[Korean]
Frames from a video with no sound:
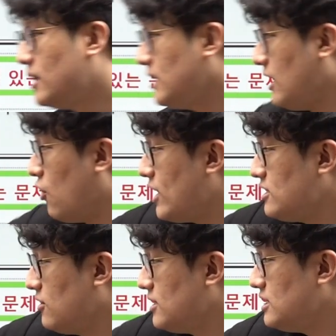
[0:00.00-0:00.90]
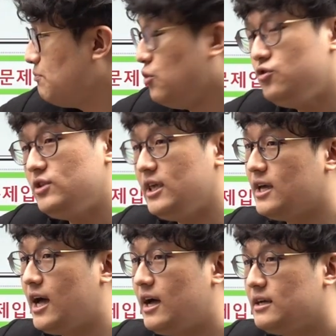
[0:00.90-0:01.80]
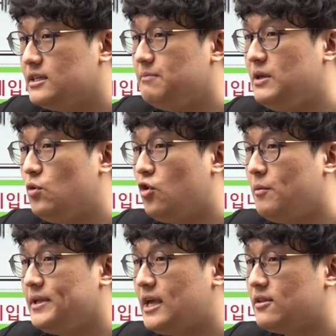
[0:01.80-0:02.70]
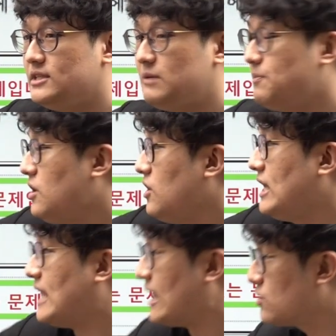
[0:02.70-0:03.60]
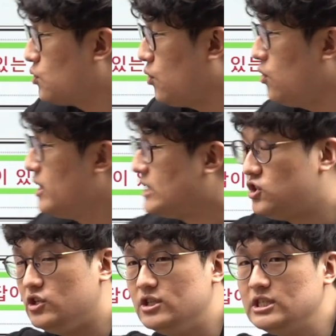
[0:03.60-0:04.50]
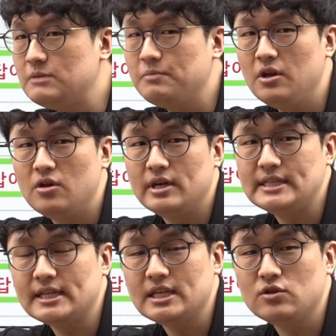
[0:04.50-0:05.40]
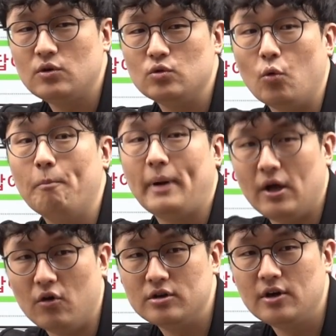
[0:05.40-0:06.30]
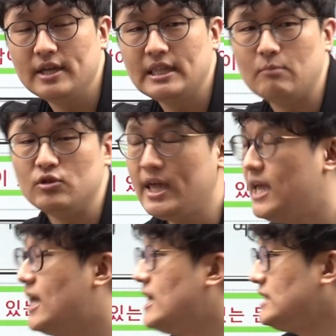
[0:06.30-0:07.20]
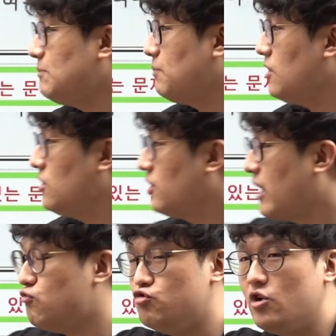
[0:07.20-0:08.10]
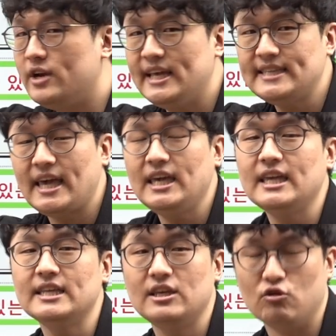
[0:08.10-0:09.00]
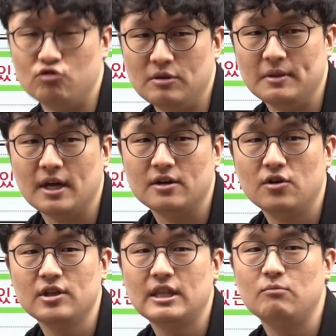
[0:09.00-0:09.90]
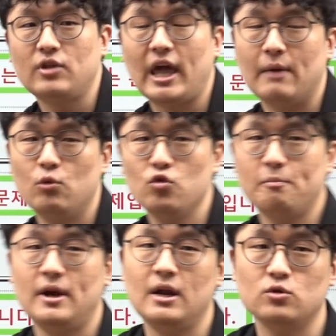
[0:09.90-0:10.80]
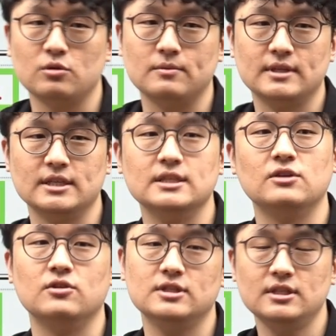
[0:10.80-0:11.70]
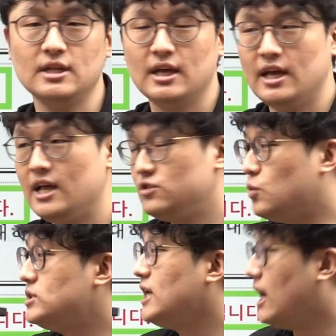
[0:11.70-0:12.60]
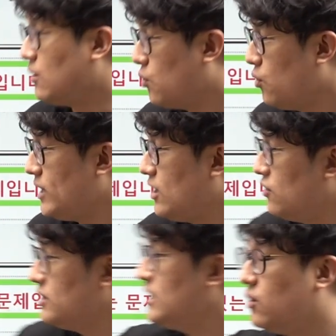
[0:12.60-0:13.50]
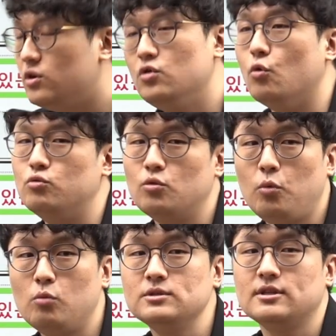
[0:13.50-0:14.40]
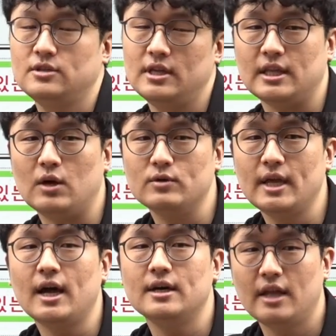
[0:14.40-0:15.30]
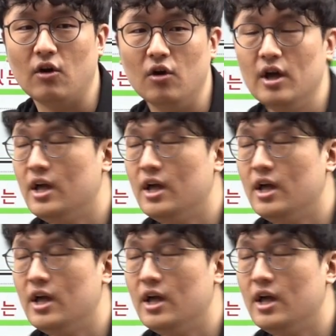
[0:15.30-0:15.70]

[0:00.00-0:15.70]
여기서는 뷰티가 그 미용업에 대해서는 식별력이 낮고 쥐는 식별력이 상대적으로 높아요. 그렇기 때문에 식별력의 우열이 생기는 경우입니다. 그렇기 때문에 MOU 판례로 접근하시는 것은 좋지 않고 이거는 이거를 요구로 뽑으셨어야 된다고 생각을 해요.